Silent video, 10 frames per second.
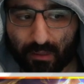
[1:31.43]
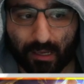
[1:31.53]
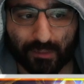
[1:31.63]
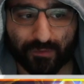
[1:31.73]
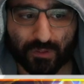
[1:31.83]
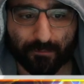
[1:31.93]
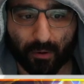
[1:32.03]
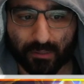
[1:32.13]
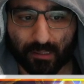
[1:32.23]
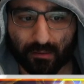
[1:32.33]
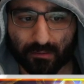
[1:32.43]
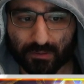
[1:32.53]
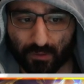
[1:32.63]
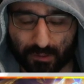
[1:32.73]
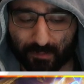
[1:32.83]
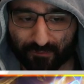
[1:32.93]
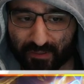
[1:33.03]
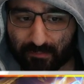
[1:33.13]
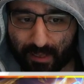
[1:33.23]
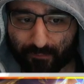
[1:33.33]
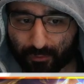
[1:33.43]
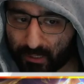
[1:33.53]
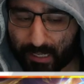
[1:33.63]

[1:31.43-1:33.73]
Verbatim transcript: Ja, ich finde, Supporter sollte man viel mehr würdigen,